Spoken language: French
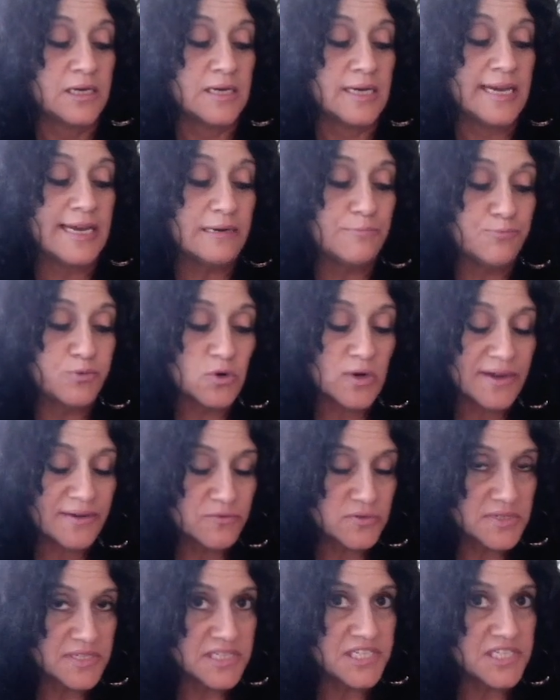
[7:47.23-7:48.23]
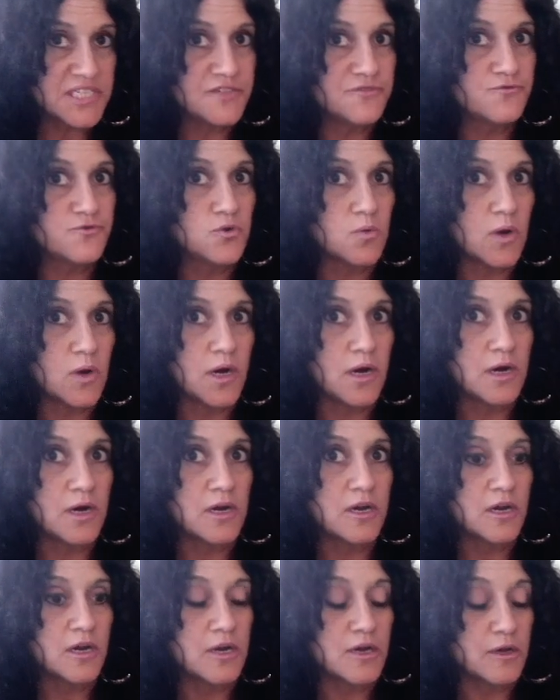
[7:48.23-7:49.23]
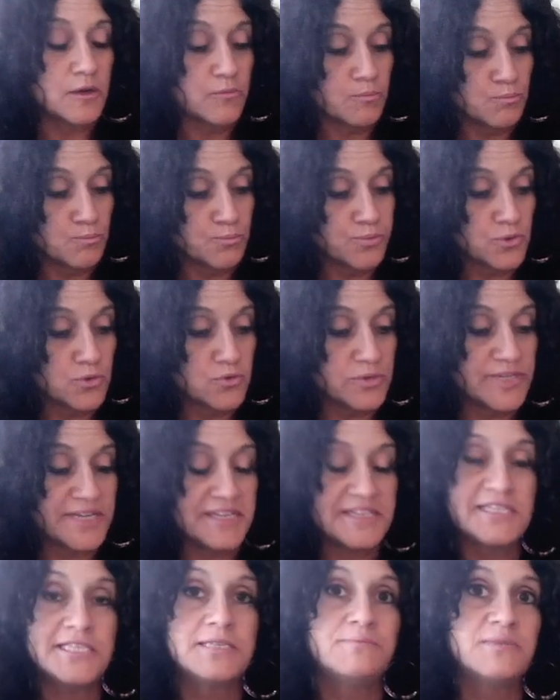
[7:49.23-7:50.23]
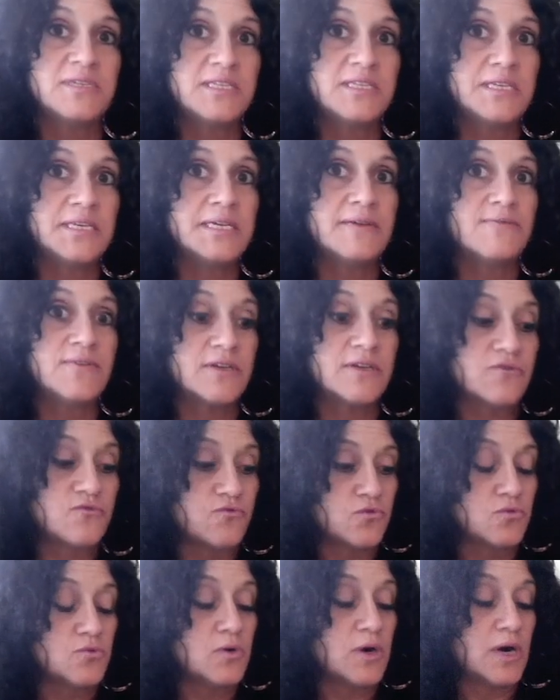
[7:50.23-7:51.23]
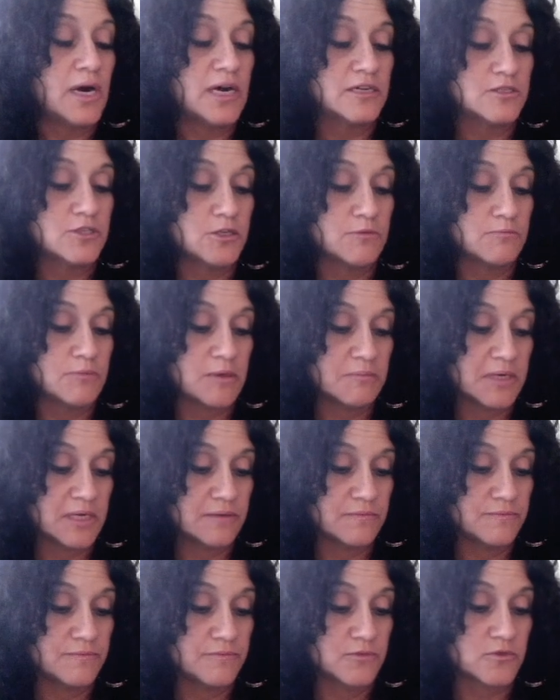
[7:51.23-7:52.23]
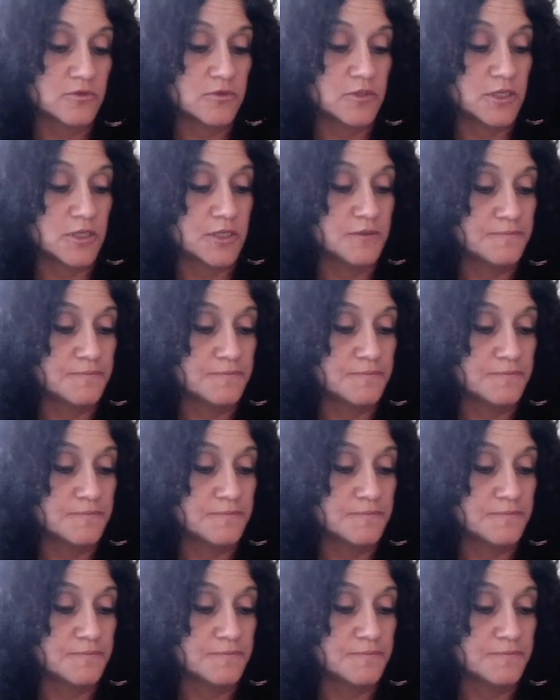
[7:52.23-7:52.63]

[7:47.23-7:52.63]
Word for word: Elle pourrait aussi vouloir beaucoup d'intimité avec vous en ce moment. OK?